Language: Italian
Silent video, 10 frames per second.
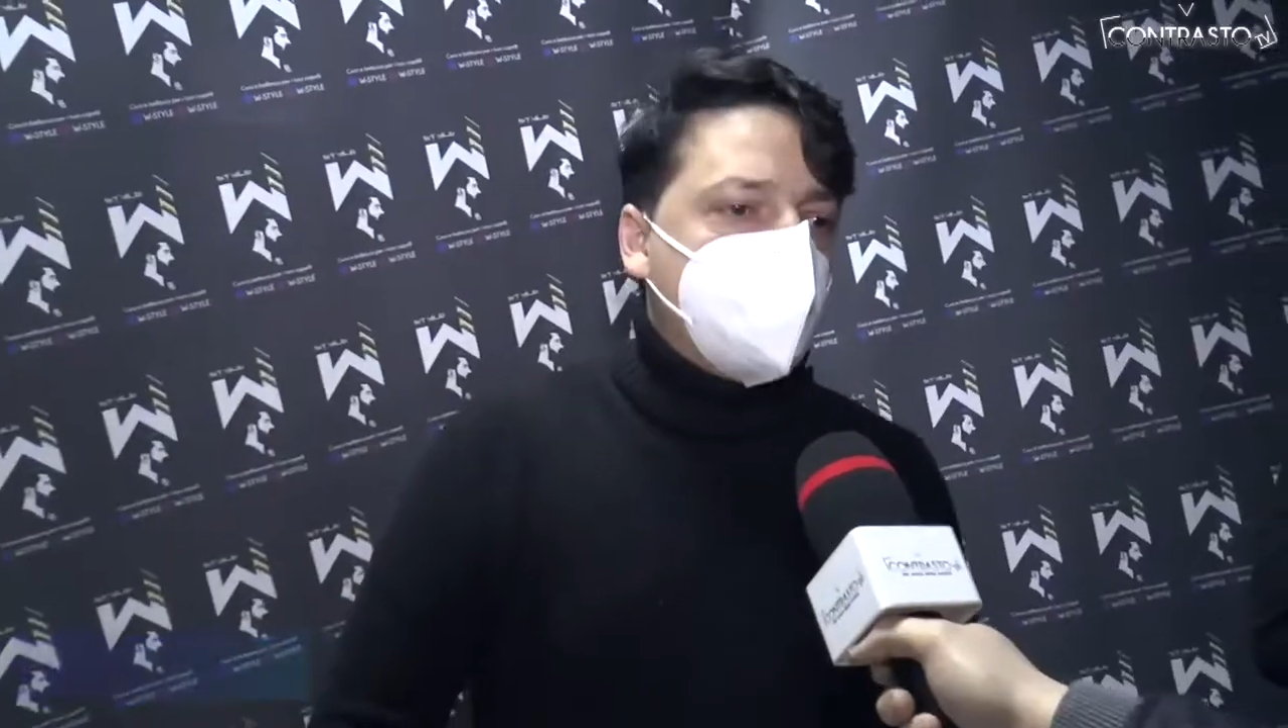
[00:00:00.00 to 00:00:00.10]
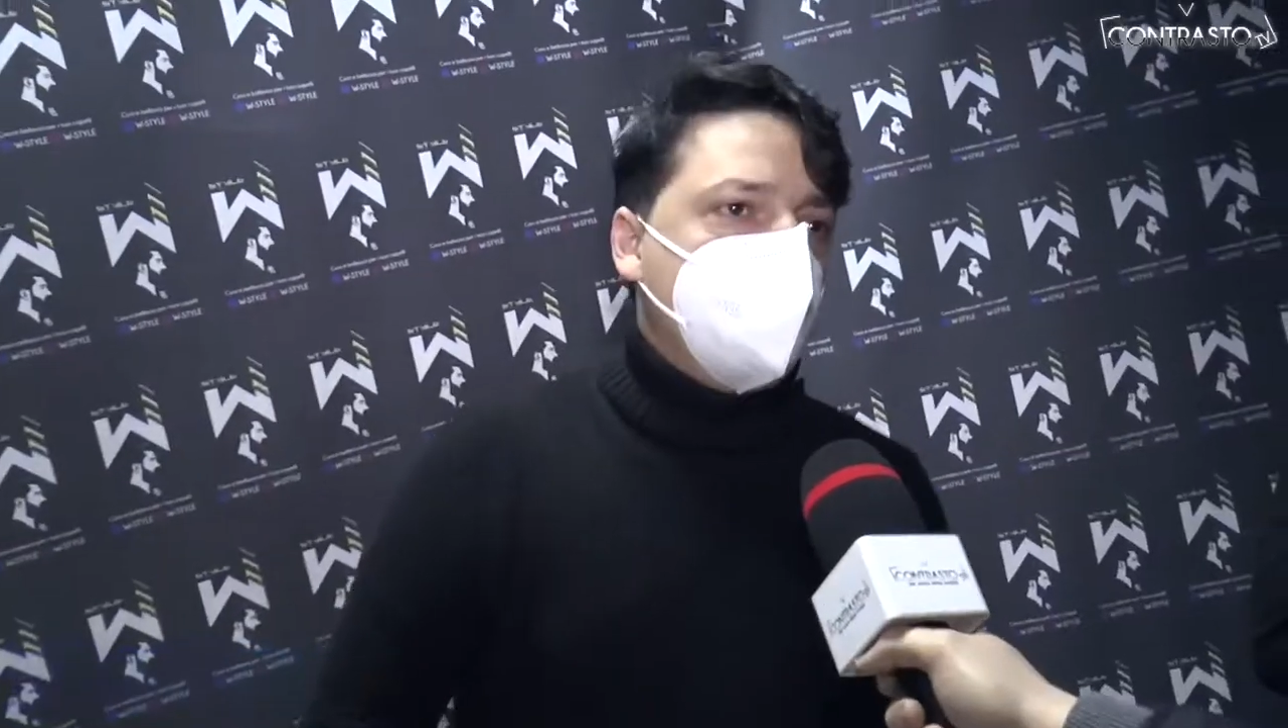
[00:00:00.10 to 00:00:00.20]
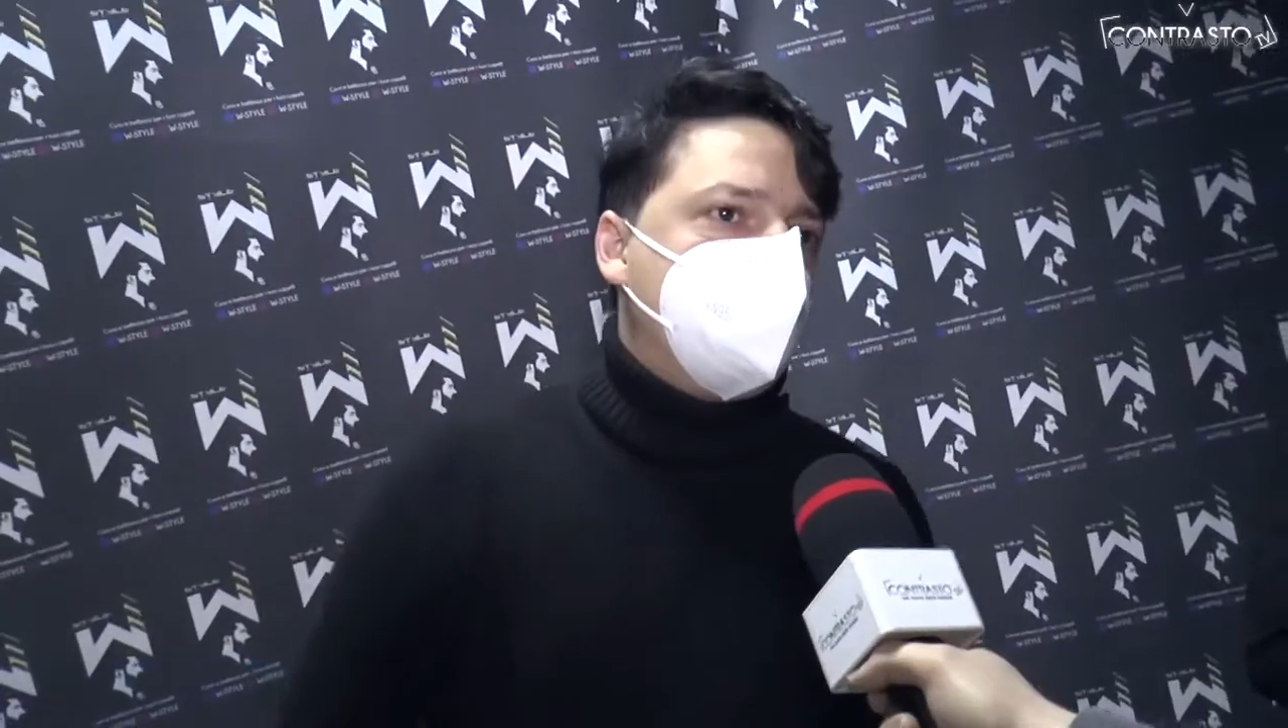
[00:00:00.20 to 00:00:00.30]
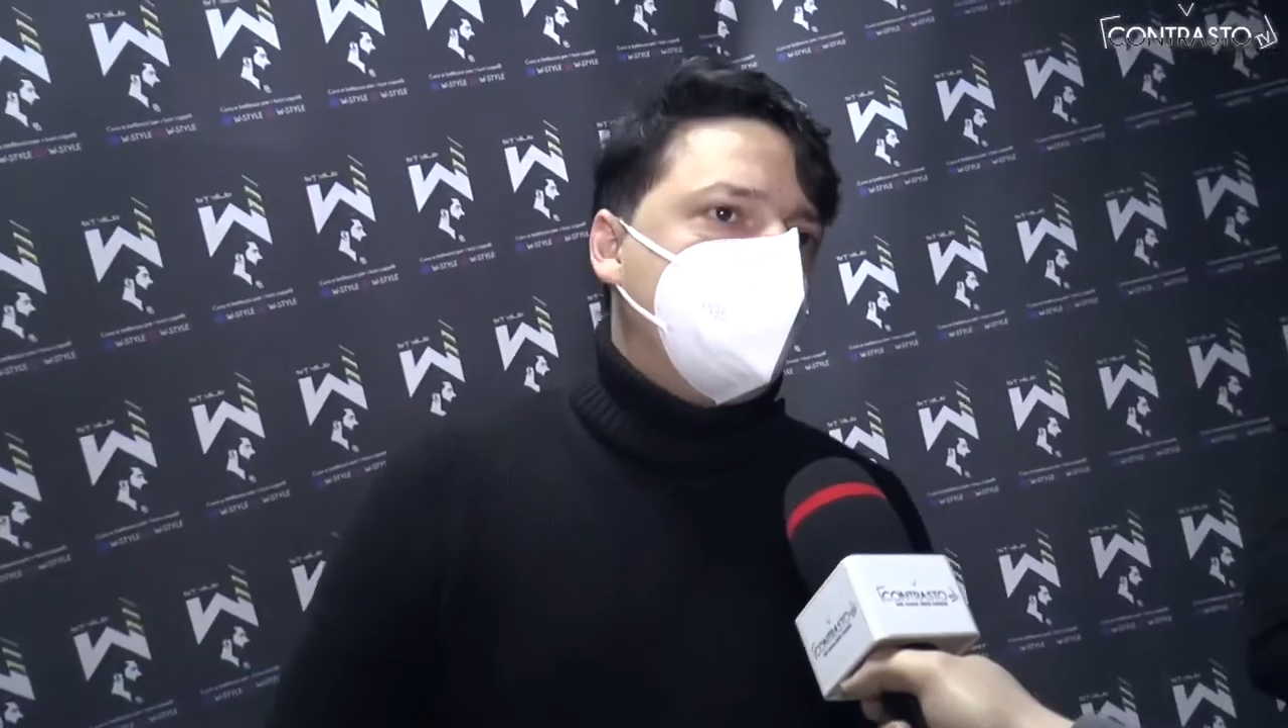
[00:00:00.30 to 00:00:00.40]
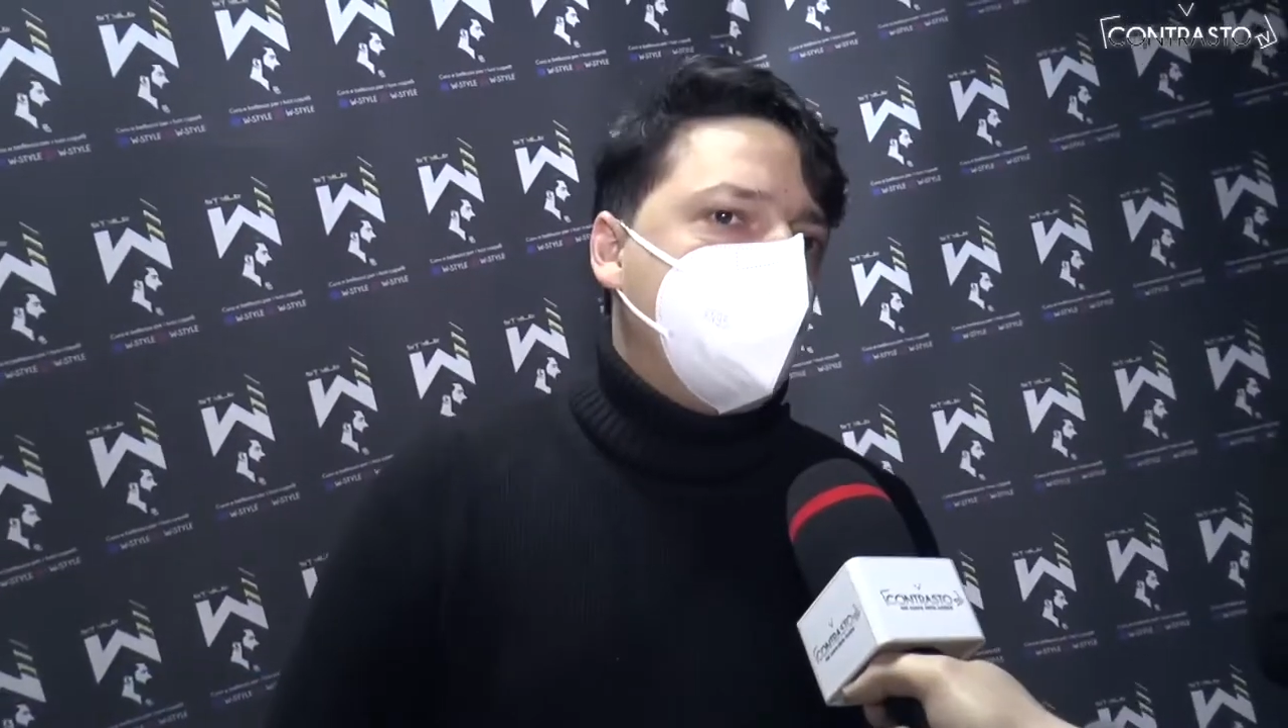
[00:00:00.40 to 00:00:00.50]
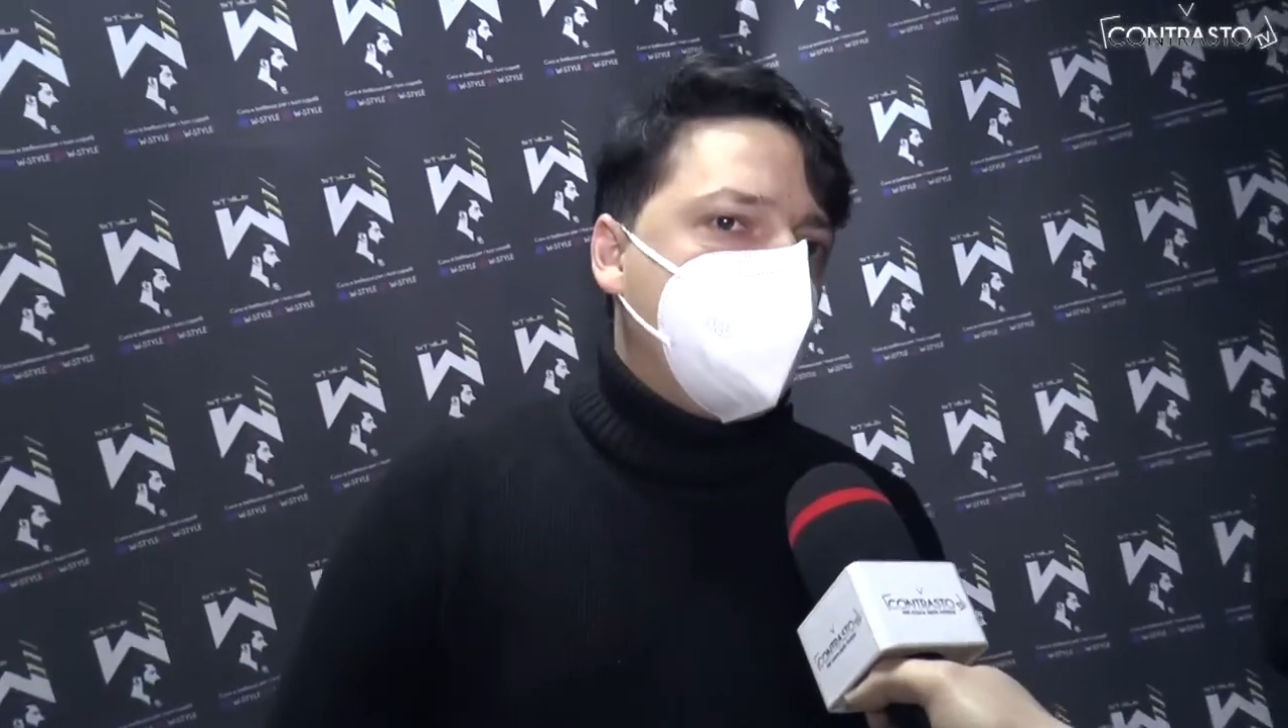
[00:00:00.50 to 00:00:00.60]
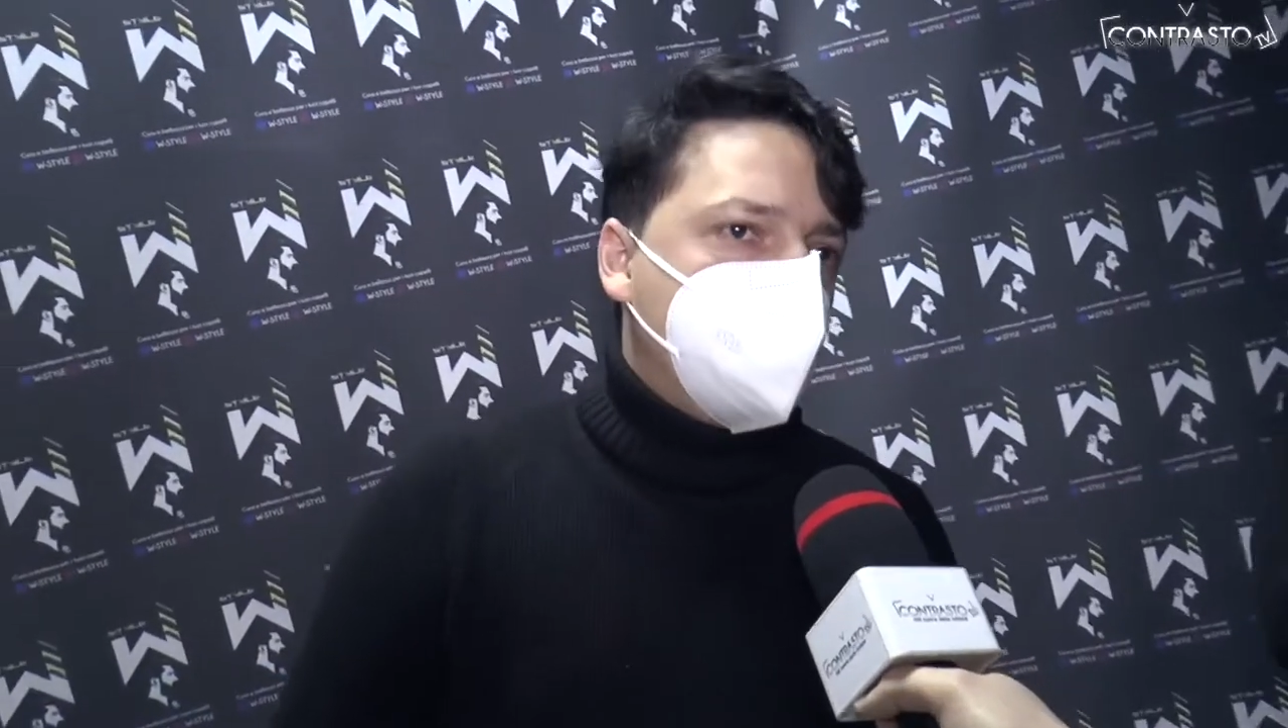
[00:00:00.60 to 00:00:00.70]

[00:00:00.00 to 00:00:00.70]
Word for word: crescita